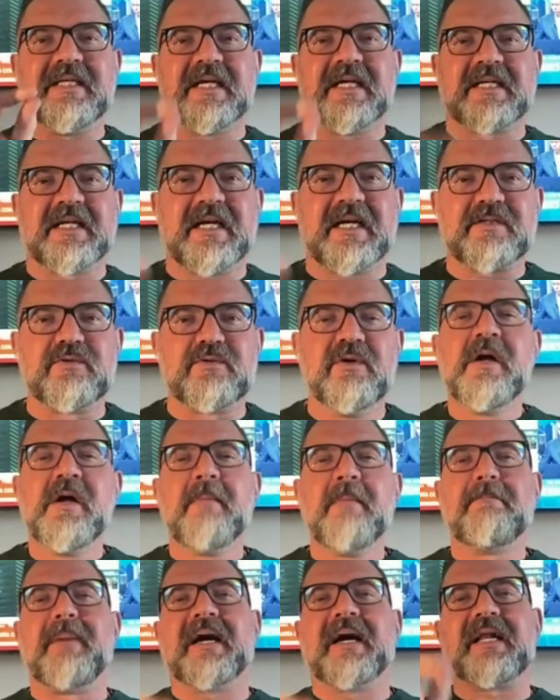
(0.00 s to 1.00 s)
esse recado
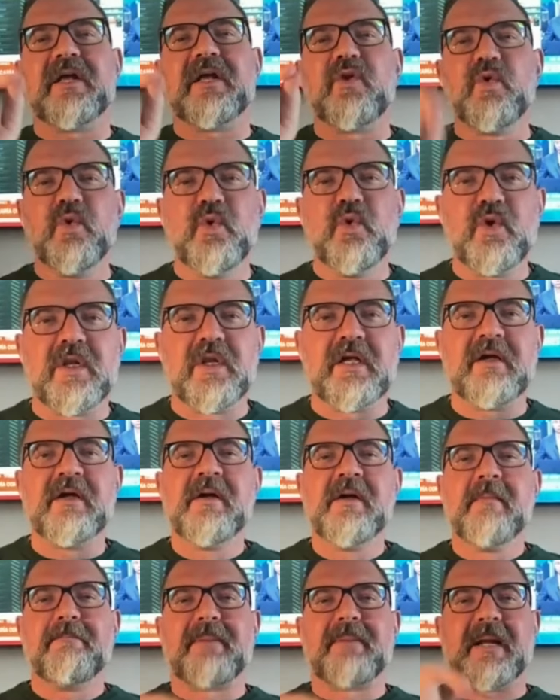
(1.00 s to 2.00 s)
para
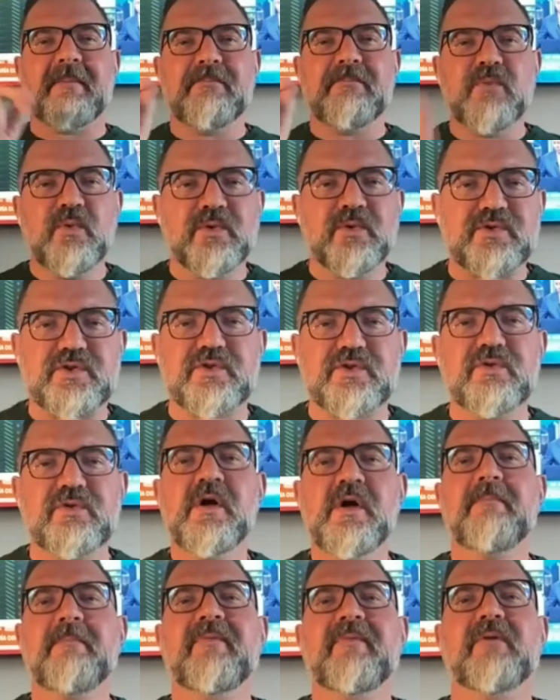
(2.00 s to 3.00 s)
Lula, para
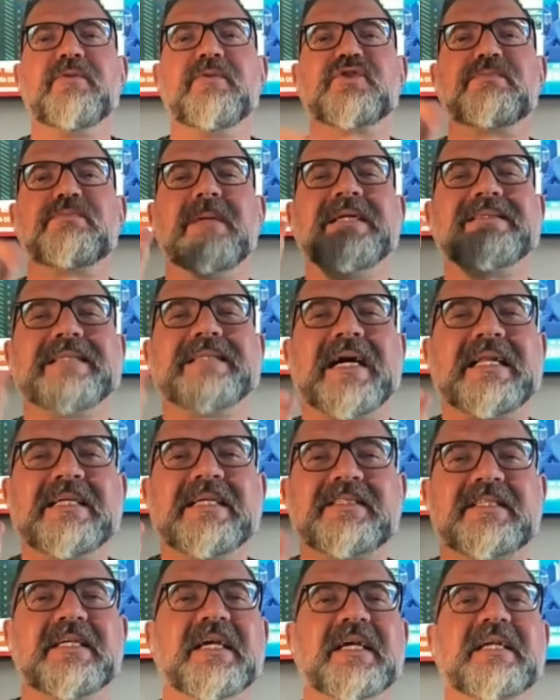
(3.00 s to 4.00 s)
Múcio, vamos
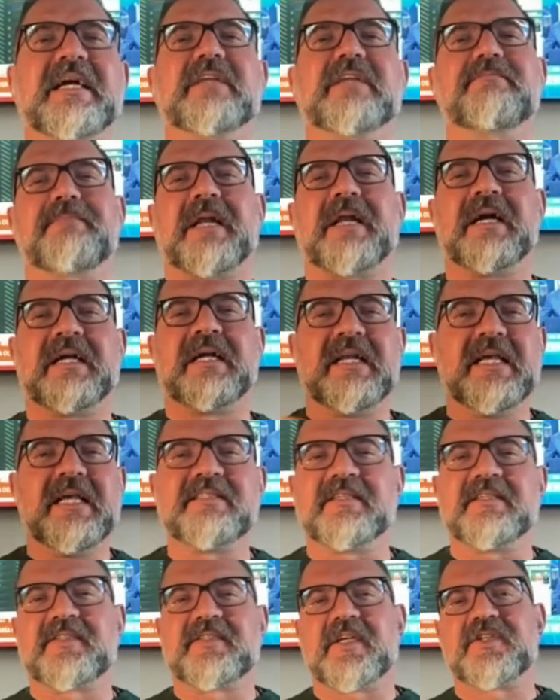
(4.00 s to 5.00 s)
mandar esse recado para
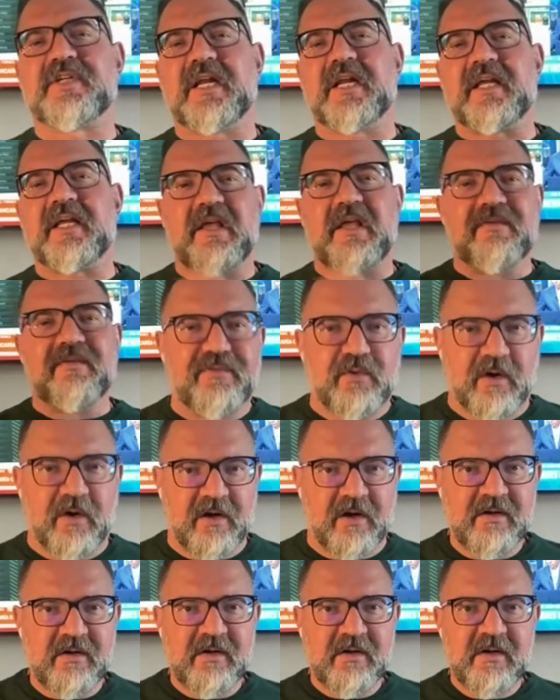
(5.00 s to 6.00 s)
Gleisi, seja lá quem
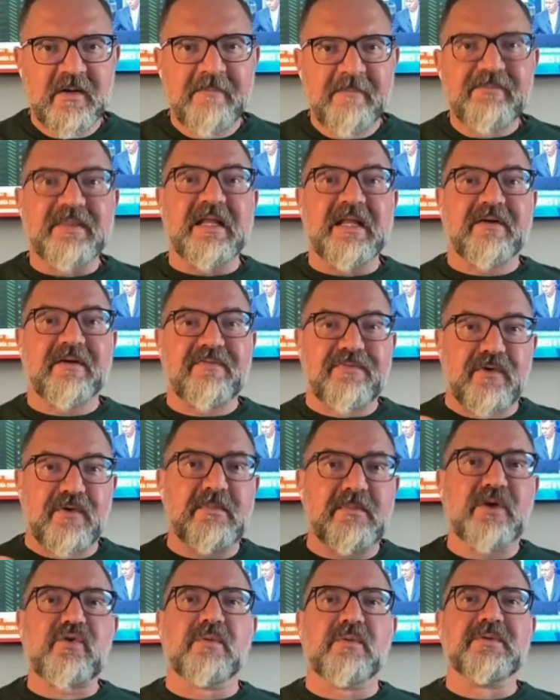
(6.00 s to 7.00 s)
for. Da
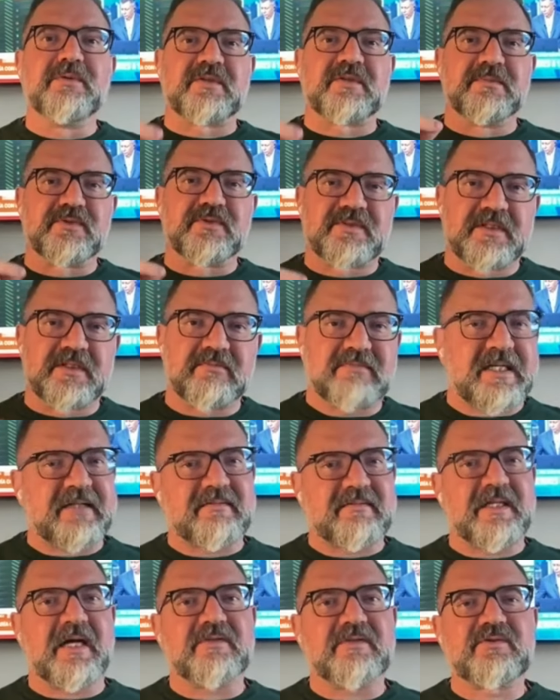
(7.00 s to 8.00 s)
forma como estamos sendo
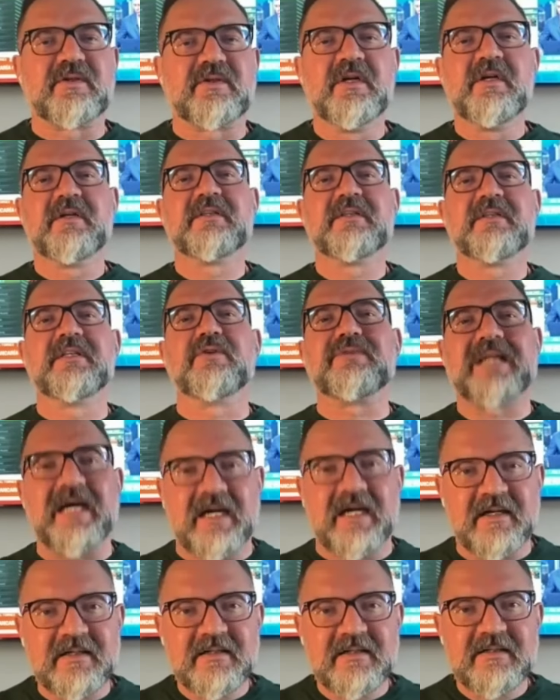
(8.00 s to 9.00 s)
tratados, não
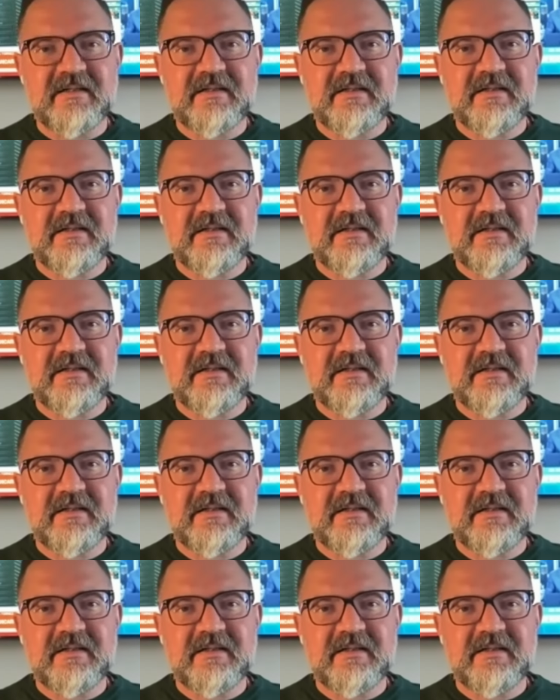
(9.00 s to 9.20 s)
dá.